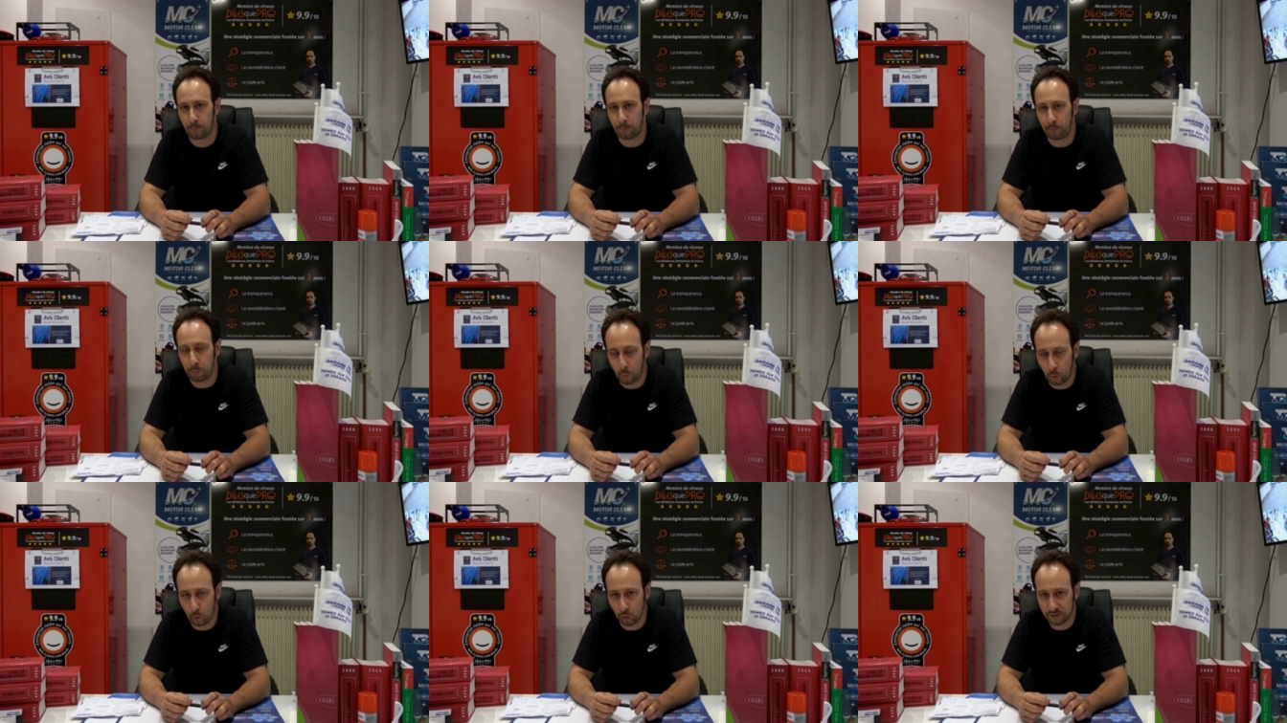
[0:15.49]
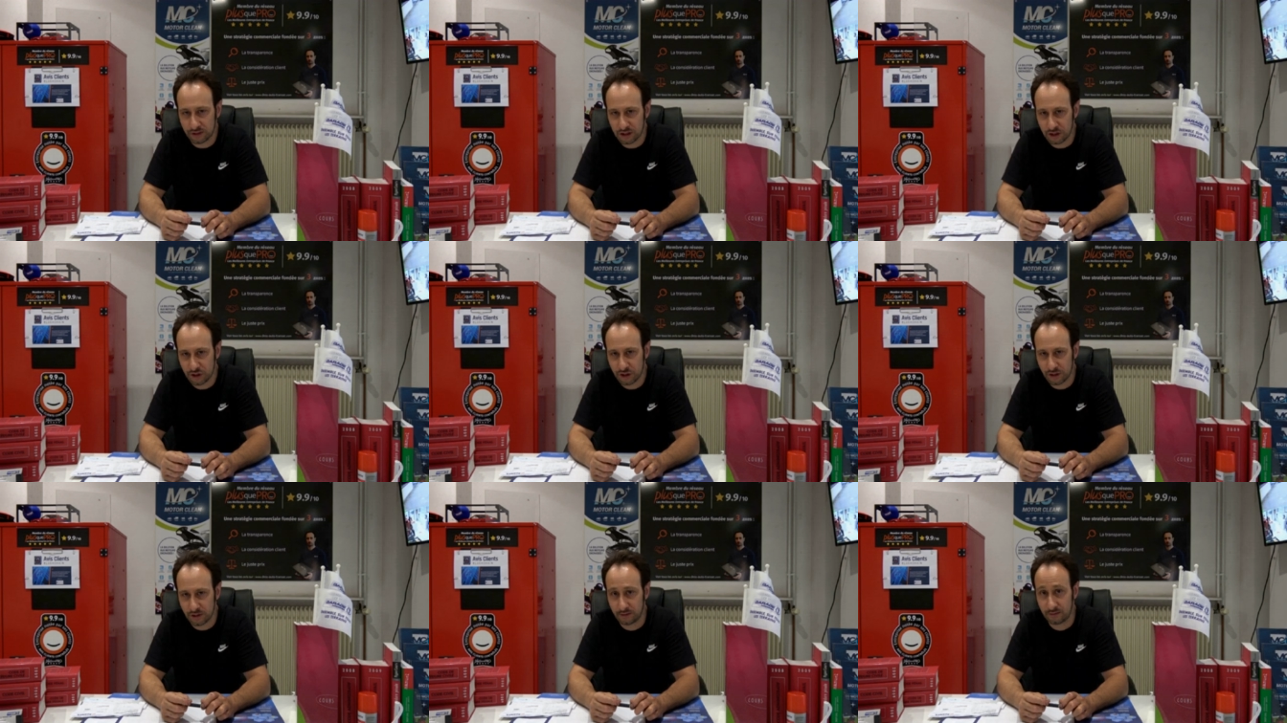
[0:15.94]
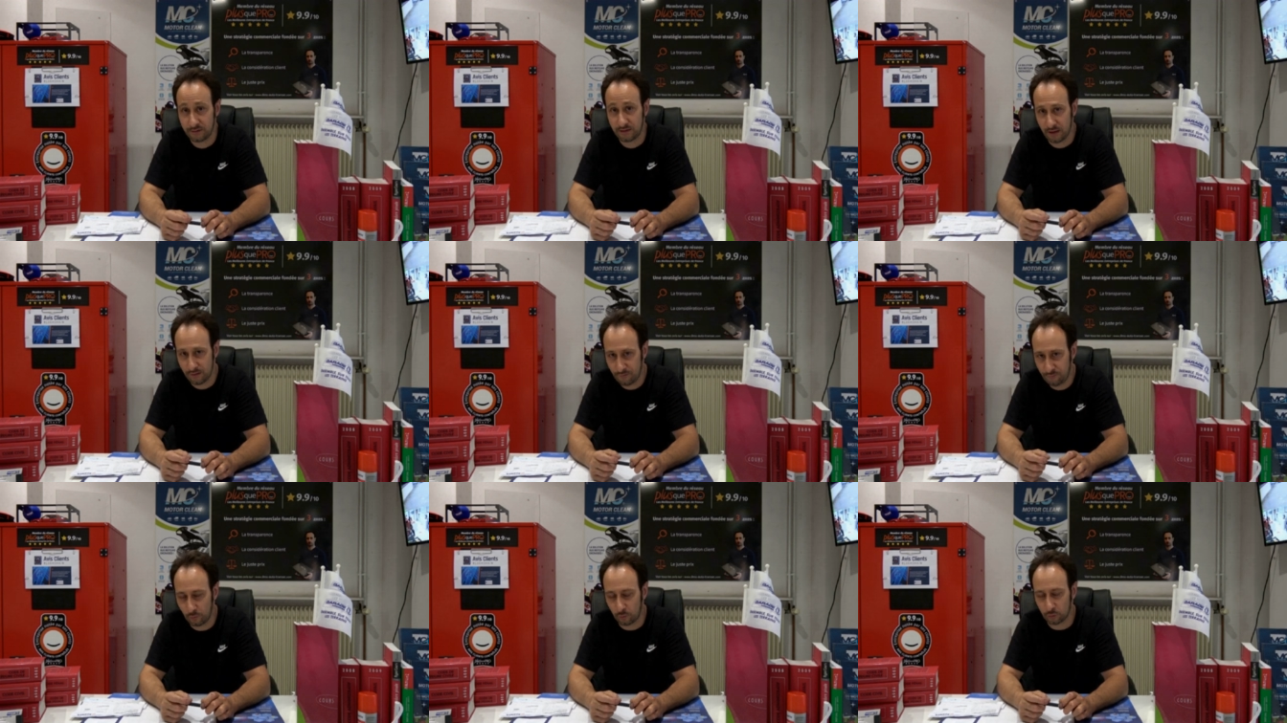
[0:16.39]
à
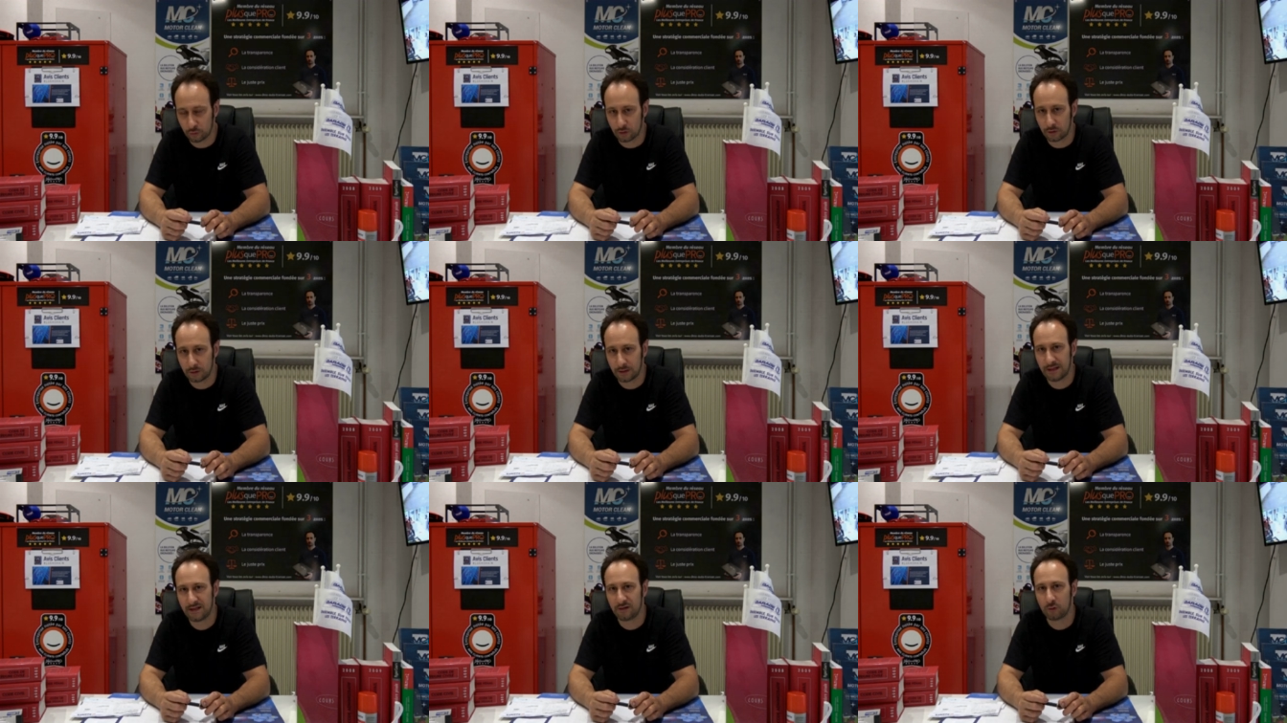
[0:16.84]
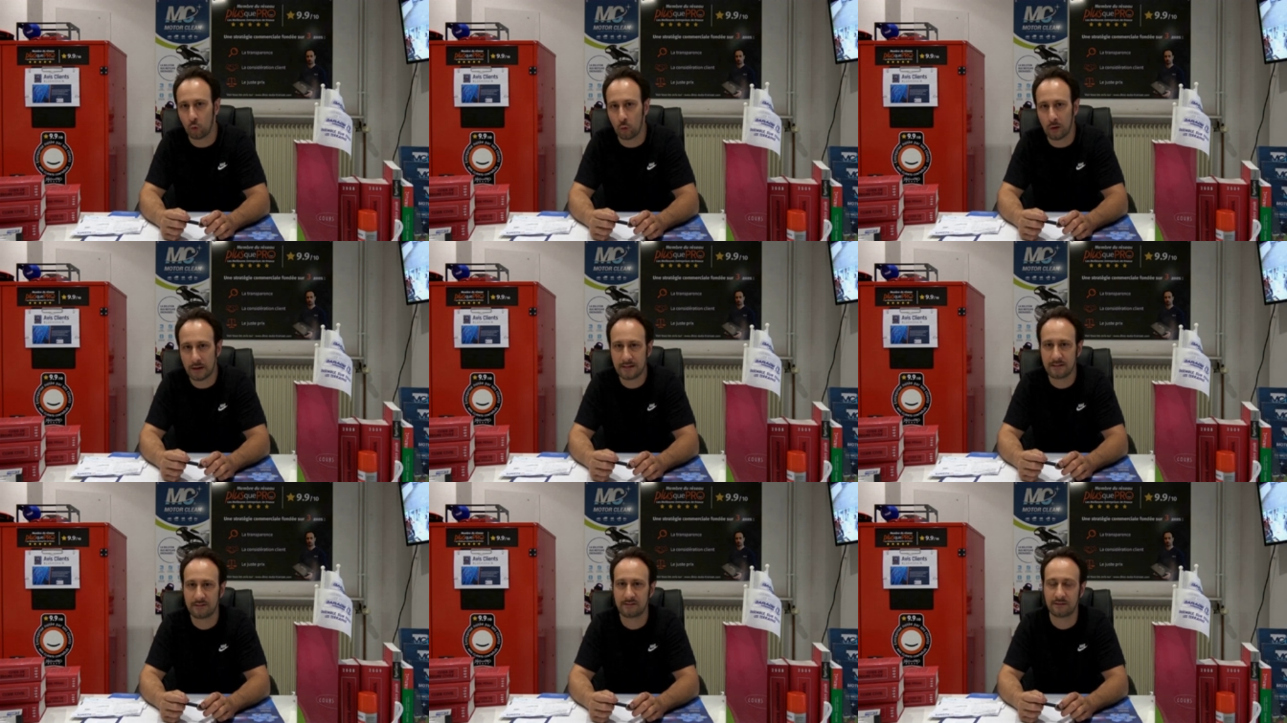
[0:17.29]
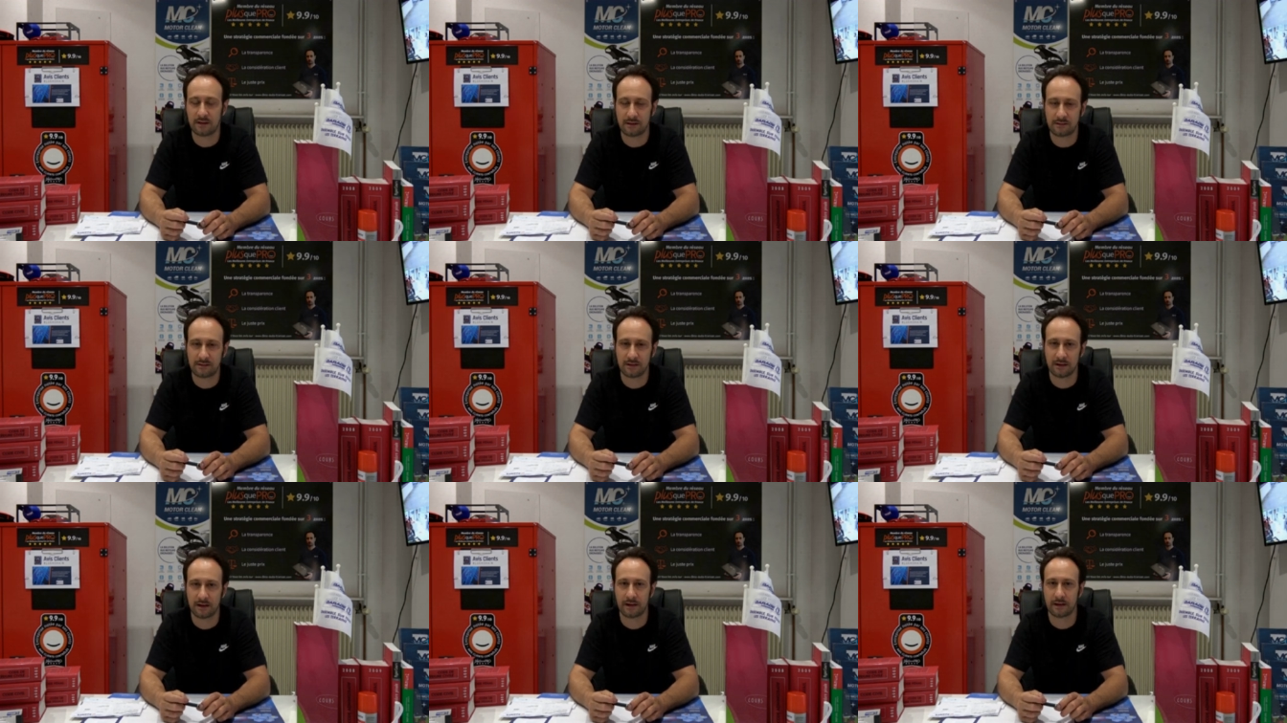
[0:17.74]
protéger, défendre les droits et
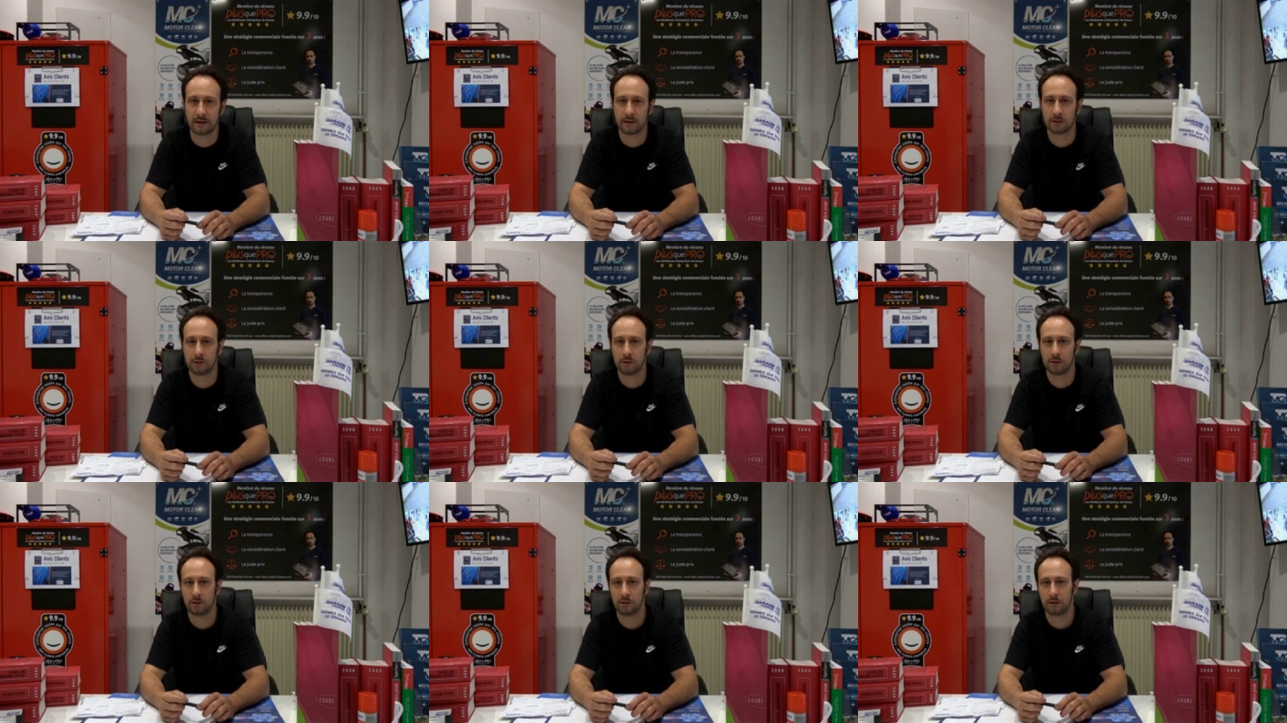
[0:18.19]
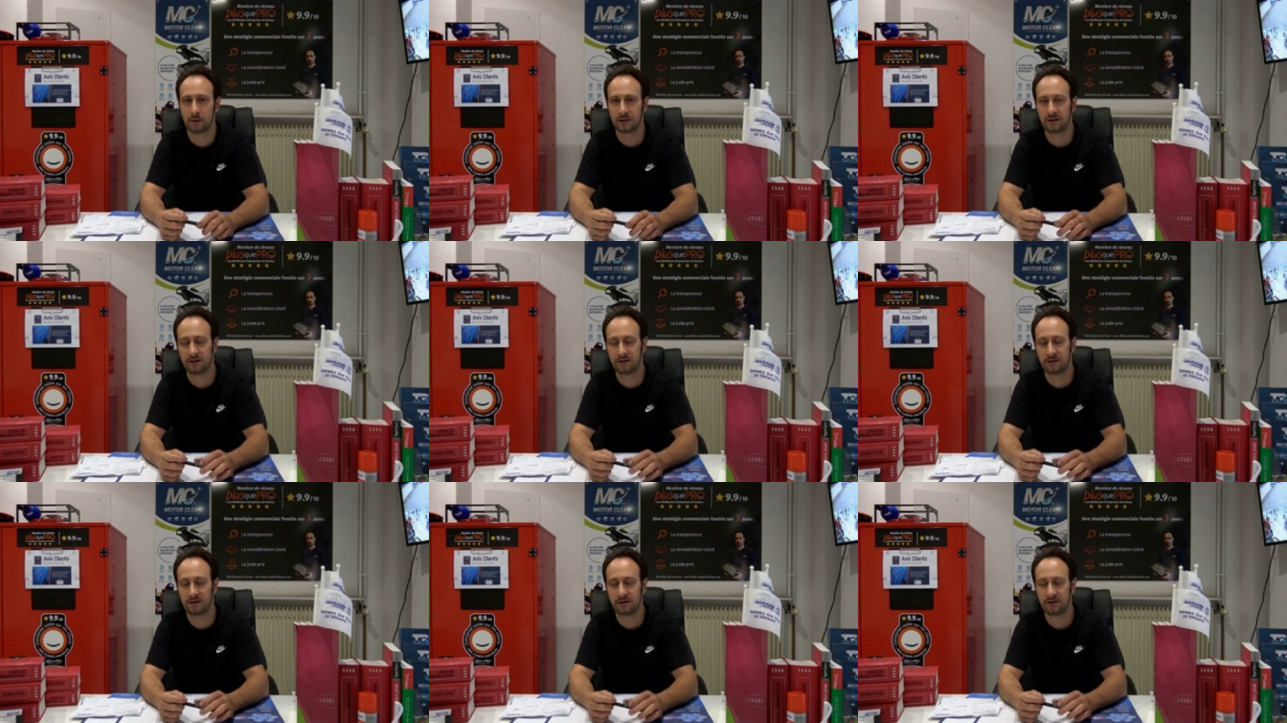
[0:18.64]
les intérêts